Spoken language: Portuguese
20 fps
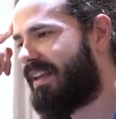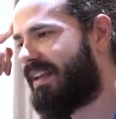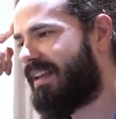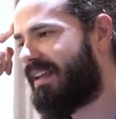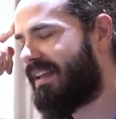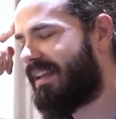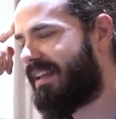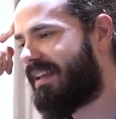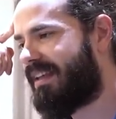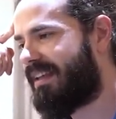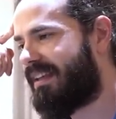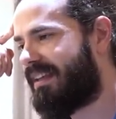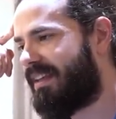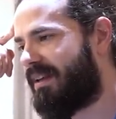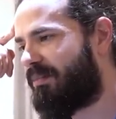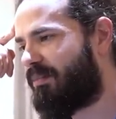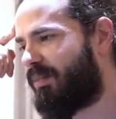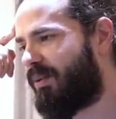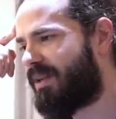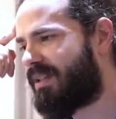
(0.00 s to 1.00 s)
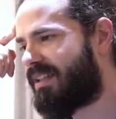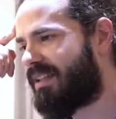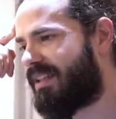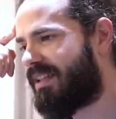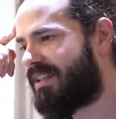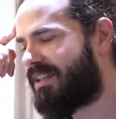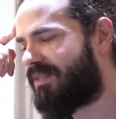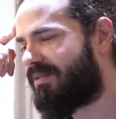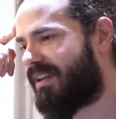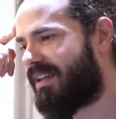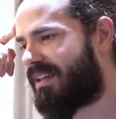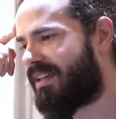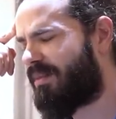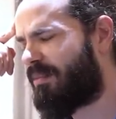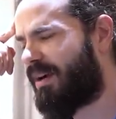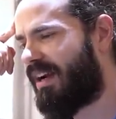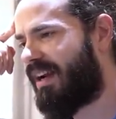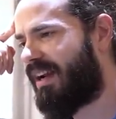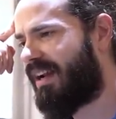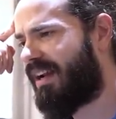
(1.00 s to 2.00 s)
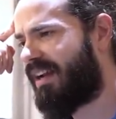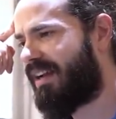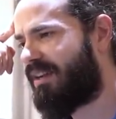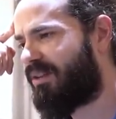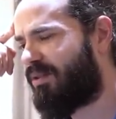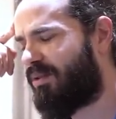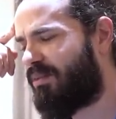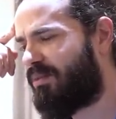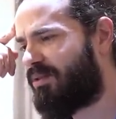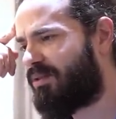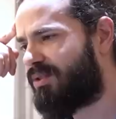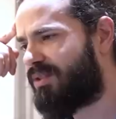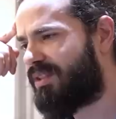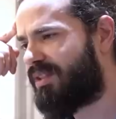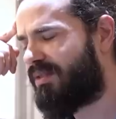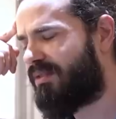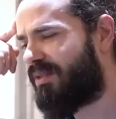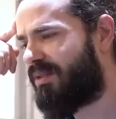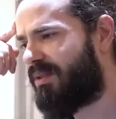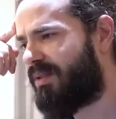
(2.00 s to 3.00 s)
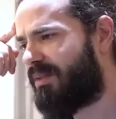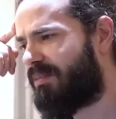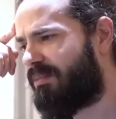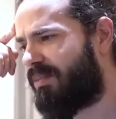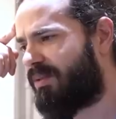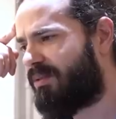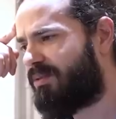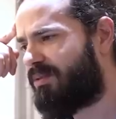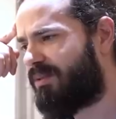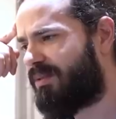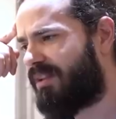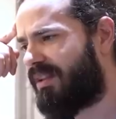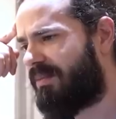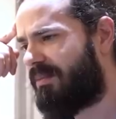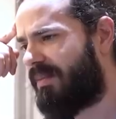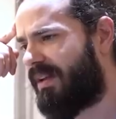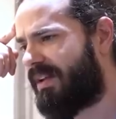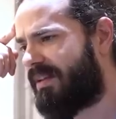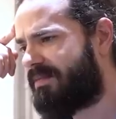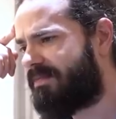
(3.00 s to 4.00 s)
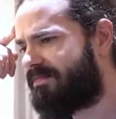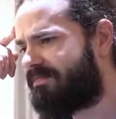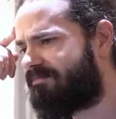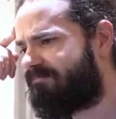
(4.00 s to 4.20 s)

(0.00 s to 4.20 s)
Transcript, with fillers: E depois a gente vai trabalhar lá em combustível e ponto também.